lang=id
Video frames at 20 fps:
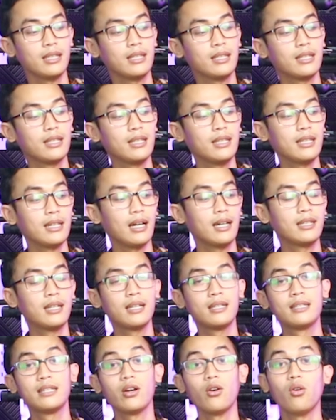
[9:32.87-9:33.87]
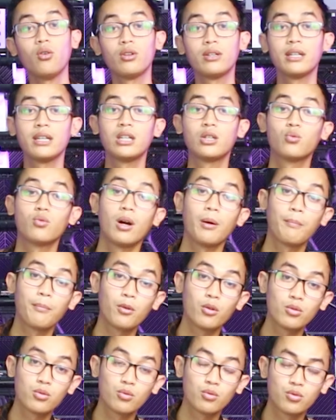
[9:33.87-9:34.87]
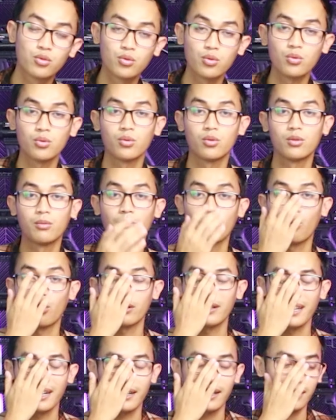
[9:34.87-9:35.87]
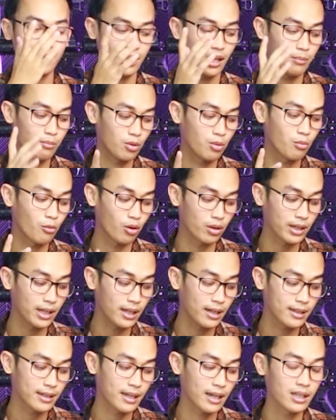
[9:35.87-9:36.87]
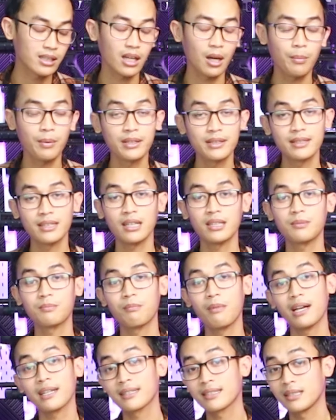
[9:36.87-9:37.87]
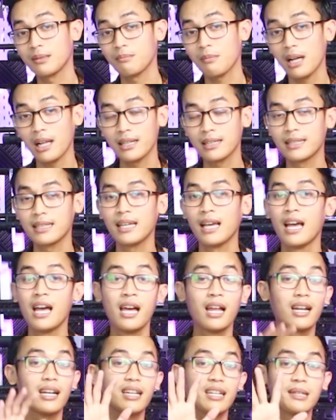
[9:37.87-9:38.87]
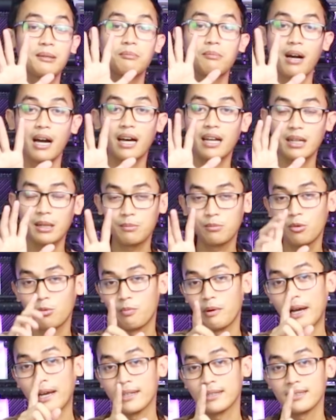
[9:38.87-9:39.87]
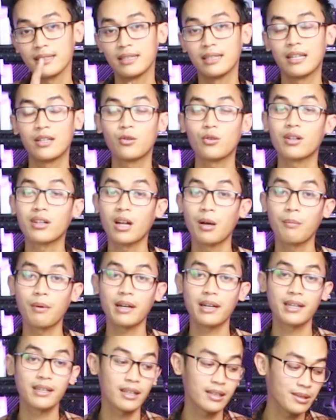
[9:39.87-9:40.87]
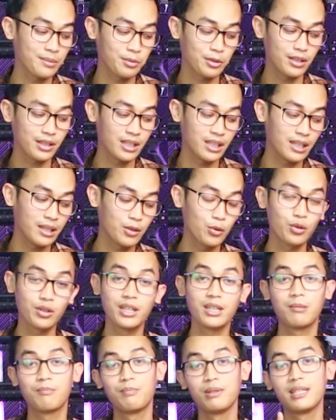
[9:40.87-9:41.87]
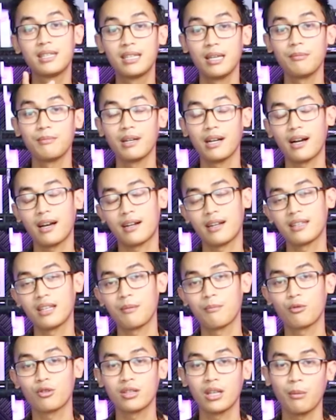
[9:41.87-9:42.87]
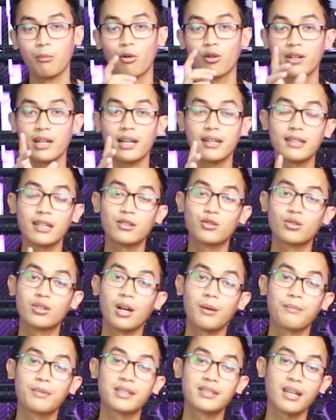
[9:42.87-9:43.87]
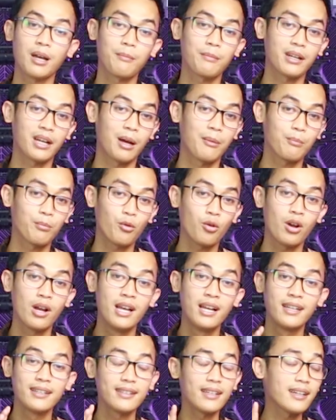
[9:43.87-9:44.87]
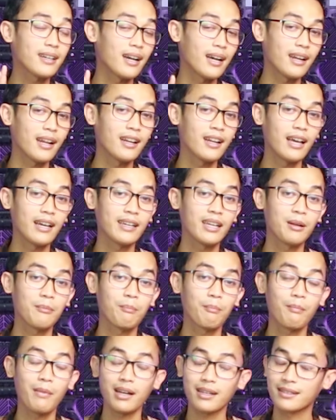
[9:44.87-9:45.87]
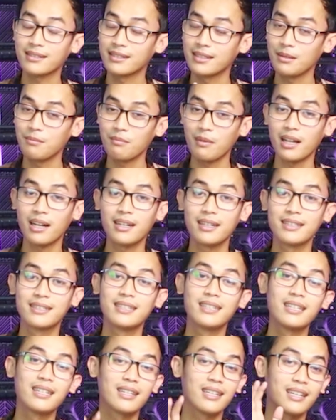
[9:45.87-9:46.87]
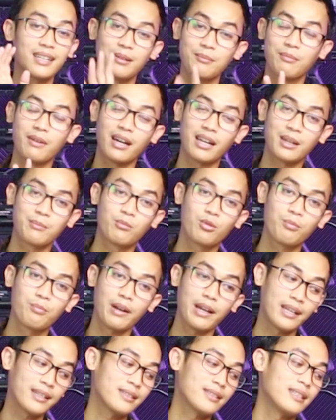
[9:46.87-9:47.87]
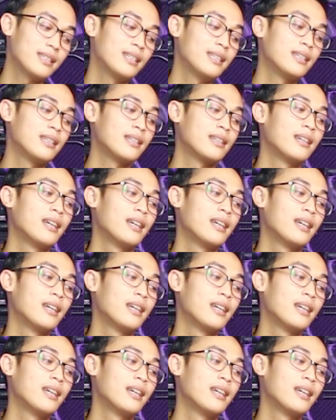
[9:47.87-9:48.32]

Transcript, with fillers: ini ada di OD27 Monel ya, tabung Monel dengan kapasitas maksimal di 5000 PSI. Itu kenapa kita sebut ini unit di game ya, karena tabungnya Monel dan juga bisa menampung tekanan angin maksimal di 5000 PSI.